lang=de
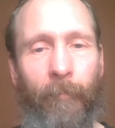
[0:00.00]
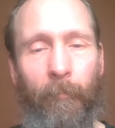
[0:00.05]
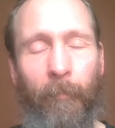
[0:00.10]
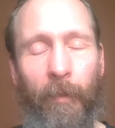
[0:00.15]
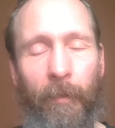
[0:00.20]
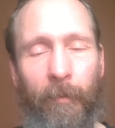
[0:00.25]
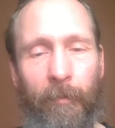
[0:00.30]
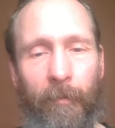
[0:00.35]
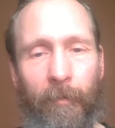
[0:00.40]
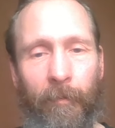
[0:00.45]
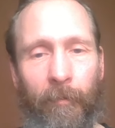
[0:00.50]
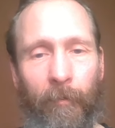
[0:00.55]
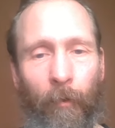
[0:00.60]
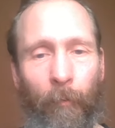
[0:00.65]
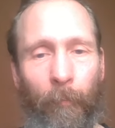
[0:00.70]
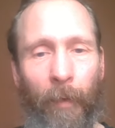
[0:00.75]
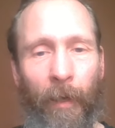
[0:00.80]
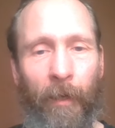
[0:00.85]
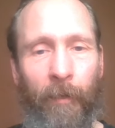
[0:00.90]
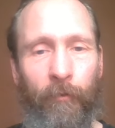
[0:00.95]
mit
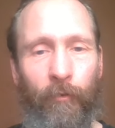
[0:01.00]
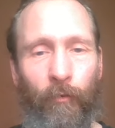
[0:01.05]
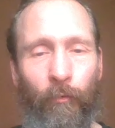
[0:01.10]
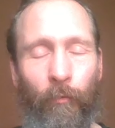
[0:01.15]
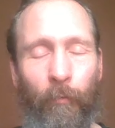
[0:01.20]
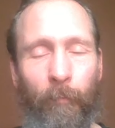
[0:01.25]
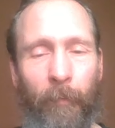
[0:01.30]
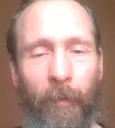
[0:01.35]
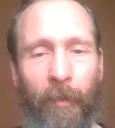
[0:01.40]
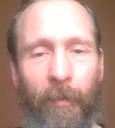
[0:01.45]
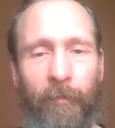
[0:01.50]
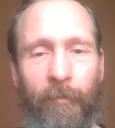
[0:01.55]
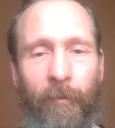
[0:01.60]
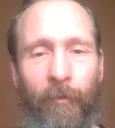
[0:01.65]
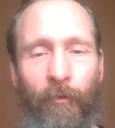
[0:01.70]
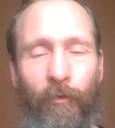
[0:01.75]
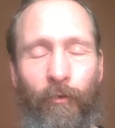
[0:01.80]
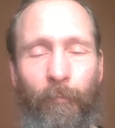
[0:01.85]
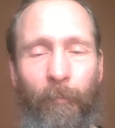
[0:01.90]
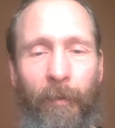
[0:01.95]
normalen
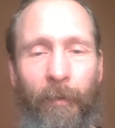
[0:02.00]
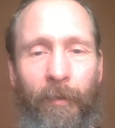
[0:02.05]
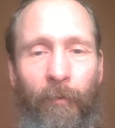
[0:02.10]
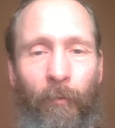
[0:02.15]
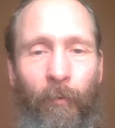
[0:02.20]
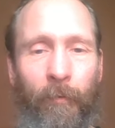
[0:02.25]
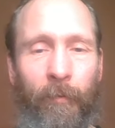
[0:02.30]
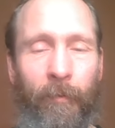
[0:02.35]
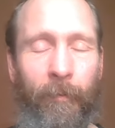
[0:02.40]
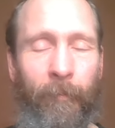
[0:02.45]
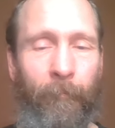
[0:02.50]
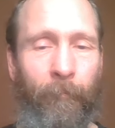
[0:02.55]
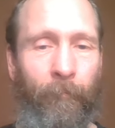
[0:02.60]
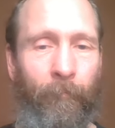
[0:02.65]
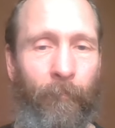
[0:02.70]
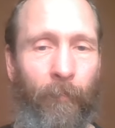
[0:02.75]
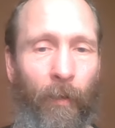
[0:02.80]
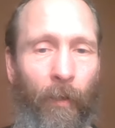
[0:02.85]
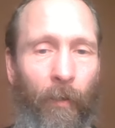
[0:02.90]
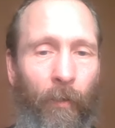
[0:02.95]
schulmedizinischen Methoden.
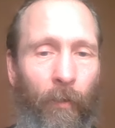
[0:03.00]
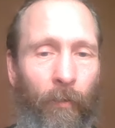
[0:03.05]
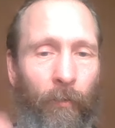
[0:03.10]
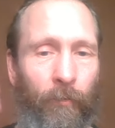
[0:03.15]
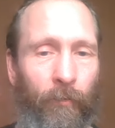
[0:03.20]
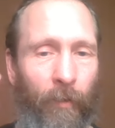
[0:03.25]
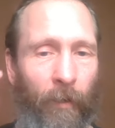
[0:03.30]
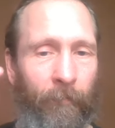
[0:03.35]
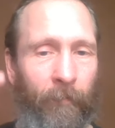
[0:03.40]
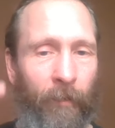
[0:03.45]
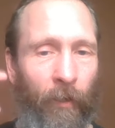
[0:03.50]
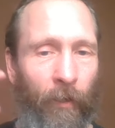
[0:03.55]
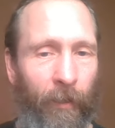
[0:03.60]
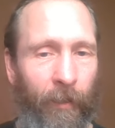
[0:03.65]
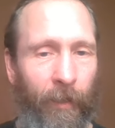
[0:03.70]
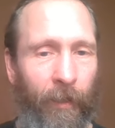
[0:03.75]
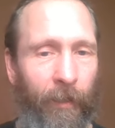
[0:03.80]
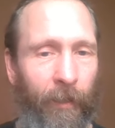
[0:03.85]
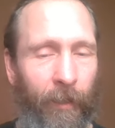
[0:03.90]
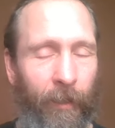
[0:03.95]
Und so haben wir auch ein
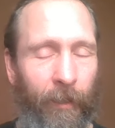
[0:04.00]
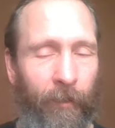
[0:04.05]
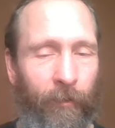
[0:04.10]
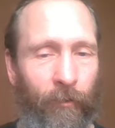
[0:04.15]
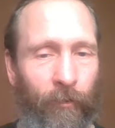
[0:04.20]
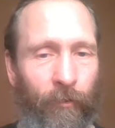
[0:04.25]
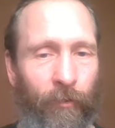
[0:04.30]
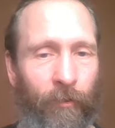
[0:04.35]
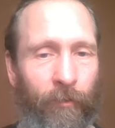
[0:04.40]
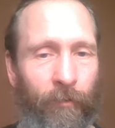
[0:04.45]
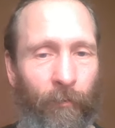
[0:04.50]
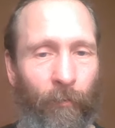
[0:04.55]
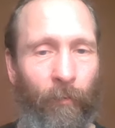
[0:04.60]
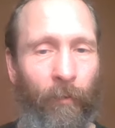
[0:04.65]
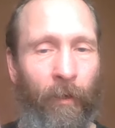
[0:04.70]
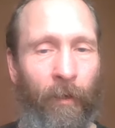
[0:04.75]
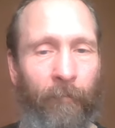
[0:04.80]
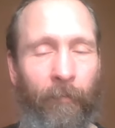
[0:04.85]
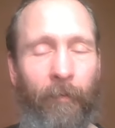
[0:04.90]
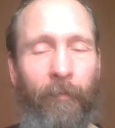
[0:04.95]
energetisches
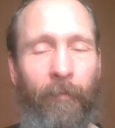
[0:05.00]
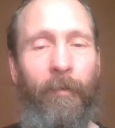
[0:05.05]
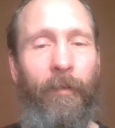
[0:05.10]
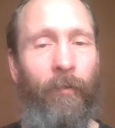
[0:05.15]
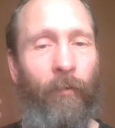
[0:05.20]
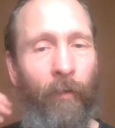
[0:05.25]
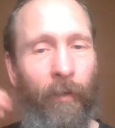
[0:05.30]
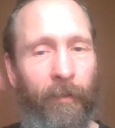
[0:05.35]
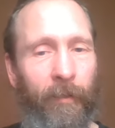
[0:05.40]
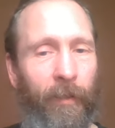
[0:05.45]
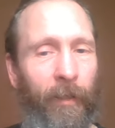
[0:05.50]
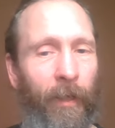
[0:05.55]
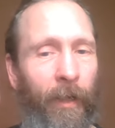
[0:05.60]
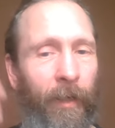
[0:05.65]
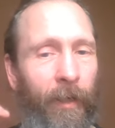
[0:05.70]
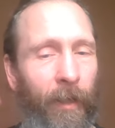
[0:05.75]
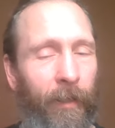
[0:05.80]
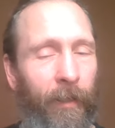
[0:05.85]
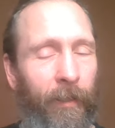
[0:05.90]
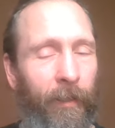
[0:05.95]
Ohr. Und wenn wir dort die
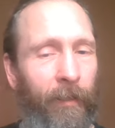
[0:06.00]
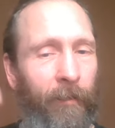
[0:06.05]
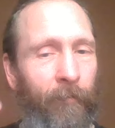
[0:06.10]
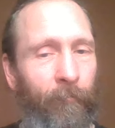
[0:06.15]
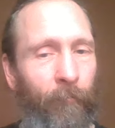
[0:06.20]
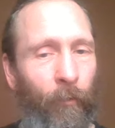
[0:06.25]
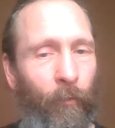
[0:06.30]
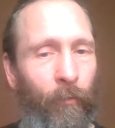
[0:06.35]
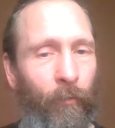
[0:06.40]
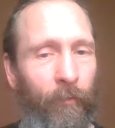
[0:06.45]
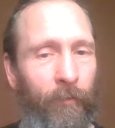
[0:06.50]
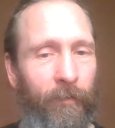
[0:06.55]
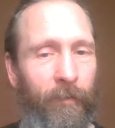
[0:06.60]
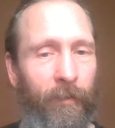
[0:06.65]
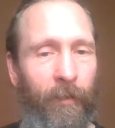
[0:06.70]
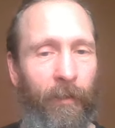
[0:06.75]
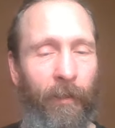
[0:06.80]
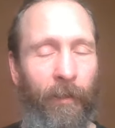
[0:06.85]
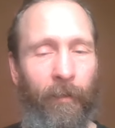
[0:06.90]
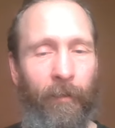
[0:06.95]
Energie
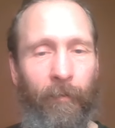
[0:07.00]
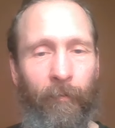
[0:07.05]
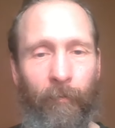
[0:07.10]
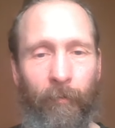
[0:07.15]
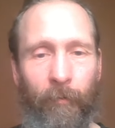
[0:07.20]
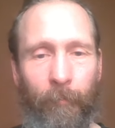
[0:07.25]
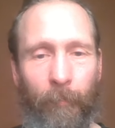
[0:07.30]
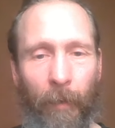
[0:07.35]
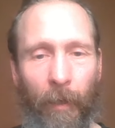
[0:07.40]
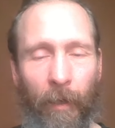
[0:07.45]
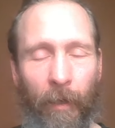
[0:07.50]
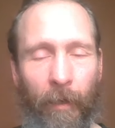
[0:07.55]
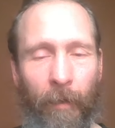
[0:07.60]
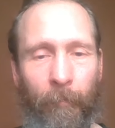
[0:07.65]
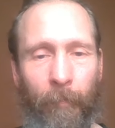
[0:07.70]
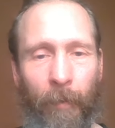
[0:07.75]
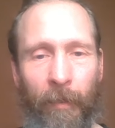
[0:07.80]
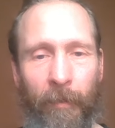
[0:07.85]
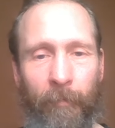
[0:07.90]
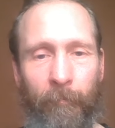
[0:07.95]
fokussieren und
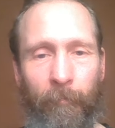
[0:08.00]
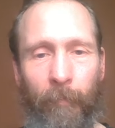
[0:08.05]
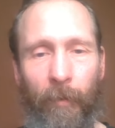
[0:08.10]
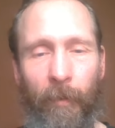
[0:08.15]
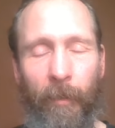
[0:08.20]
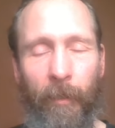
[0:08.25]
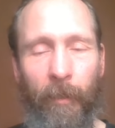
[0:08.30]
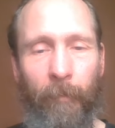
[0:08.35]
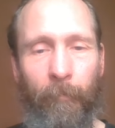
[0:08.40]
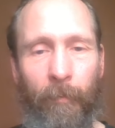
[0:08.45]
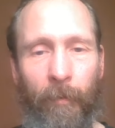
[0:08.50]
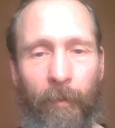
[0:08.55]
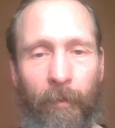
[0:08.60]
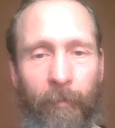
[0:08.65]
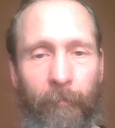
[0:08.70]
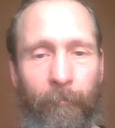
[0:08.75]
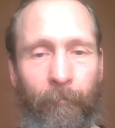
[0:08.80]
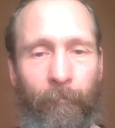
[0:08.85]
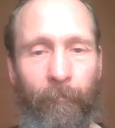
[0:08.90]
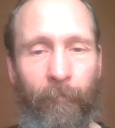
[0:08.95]
bearbeiten,
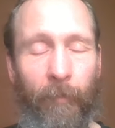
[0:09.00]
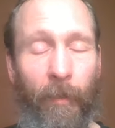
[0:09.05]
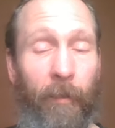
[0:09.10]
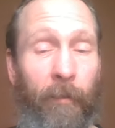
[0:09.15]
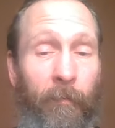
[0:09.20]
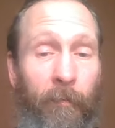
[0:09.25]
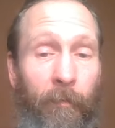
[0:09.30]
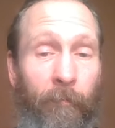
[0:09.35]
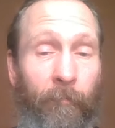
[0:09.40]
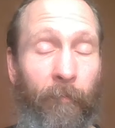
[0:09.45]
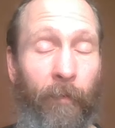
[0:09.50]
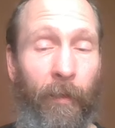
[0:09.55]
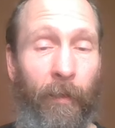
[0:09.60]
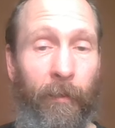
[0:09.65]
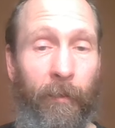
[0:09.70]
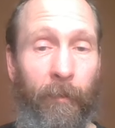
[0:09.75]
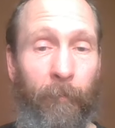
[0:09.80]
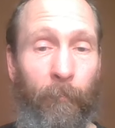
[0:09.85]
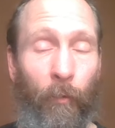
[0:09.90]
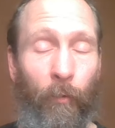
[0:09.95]
beleben, dann wäre
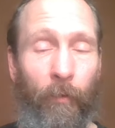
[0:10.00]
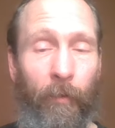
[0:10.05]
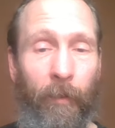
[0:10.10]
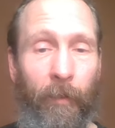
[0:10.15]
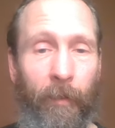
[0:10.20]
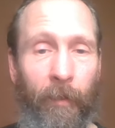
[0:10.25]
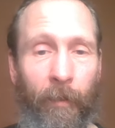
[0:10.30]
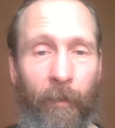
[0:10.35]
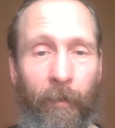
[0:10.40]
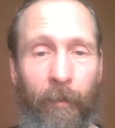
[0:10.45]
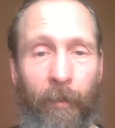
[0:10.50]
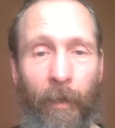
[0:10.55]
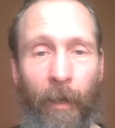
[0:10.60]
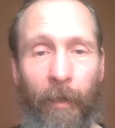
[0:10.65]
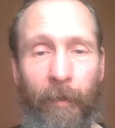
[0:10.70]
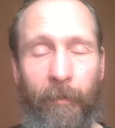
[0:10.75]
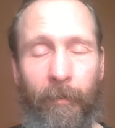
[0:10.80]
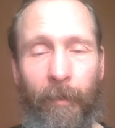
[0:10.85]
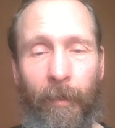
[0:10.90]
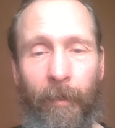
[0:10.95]
die
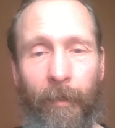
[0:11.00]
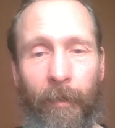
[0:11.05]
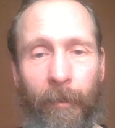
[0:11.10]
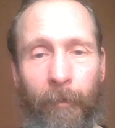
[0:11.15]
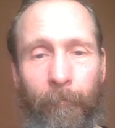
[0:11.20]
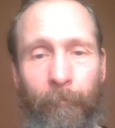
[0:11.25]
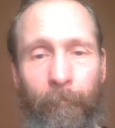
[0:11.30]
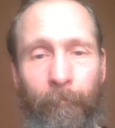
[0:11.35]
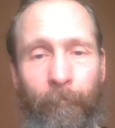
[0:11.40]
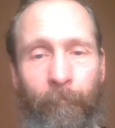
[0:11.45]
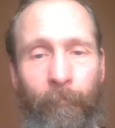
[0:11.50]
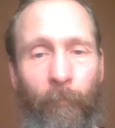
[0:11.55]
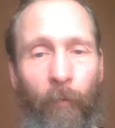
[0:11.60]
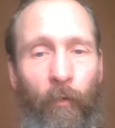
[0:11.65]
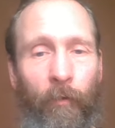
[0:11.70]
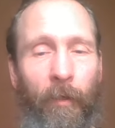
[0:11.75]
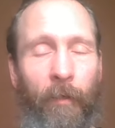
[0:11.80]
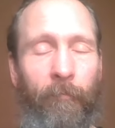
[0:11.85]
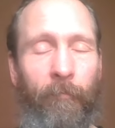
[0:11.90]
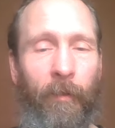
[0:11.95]
Möglichkeit gegeben,
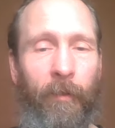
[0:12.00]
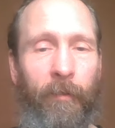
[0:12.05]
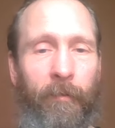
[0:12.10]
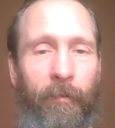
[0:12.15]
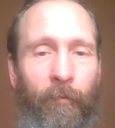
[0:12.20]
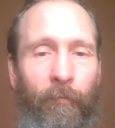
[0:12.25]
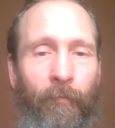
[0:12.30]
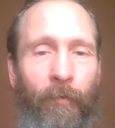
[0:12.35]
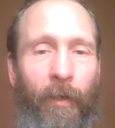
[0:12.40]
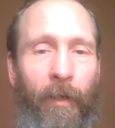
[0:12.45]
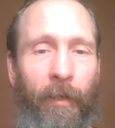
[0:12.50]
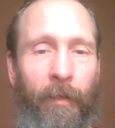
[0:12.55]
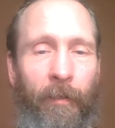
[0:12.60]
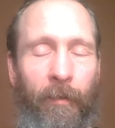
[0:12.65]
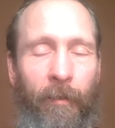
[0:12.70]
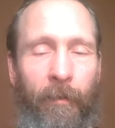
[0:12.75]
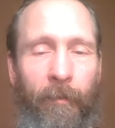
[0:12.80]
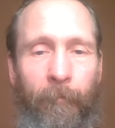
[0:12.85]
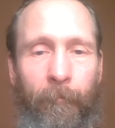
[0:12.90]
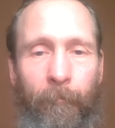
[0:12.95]
dort etwas zu
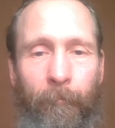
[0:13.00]
verändern.